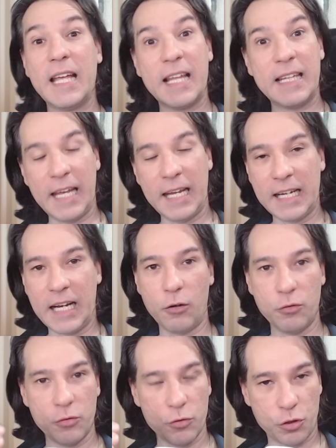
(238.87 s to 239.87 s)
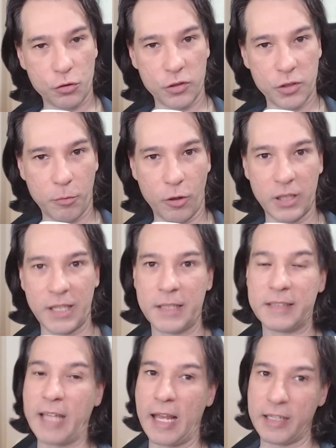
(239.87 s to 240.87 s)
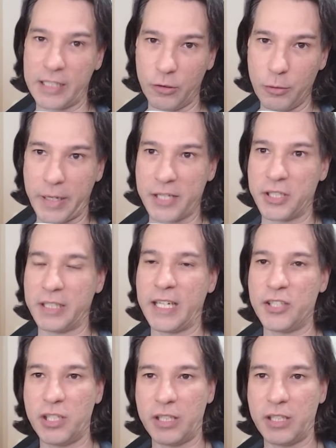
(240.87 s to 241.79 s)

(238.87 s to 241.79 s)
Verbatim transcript: Legal, show de bola, tem que arrumar. Já que,